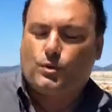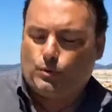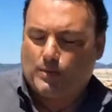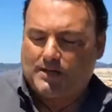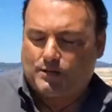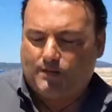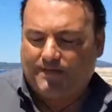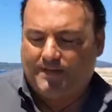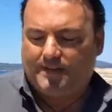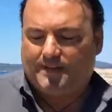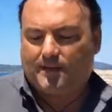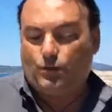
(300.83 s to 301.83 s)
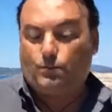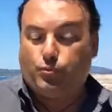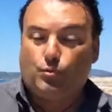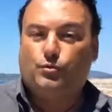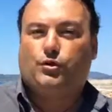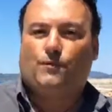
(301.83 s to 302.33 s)
con una sconfitta di un
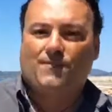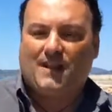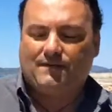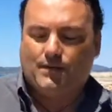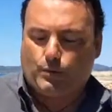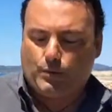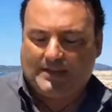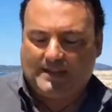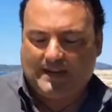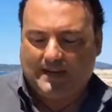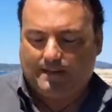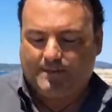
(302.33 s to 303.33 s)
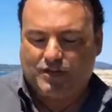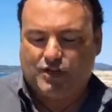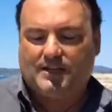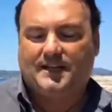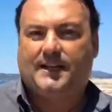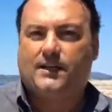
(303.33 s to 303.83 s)
punto l'avventura della
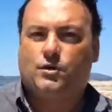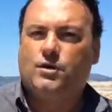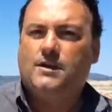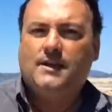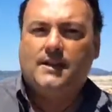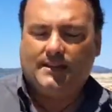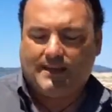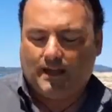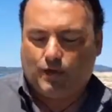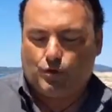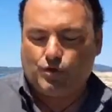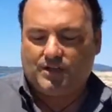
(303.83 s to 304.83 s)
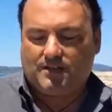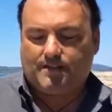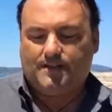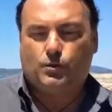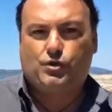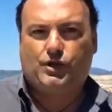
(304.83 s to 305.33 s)
Merced Alghero nel
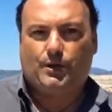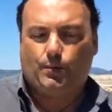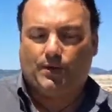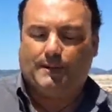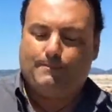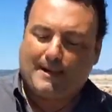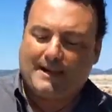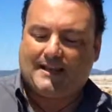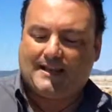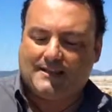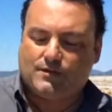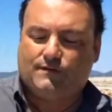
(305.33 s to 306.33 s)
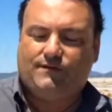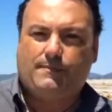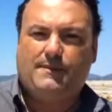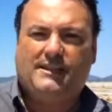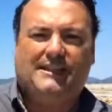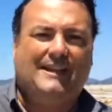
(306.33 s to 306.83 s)
concentramento 5 di pallacanestro
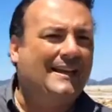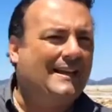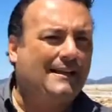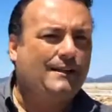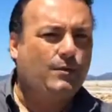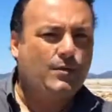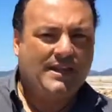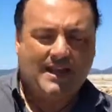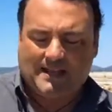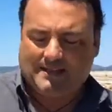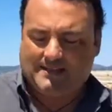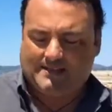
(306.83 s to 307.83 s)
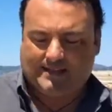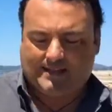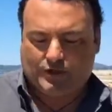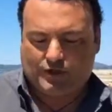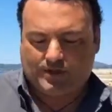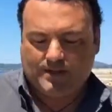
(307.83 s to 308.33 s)
femminile categoria under
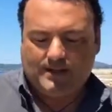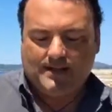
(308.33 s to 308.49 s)
16.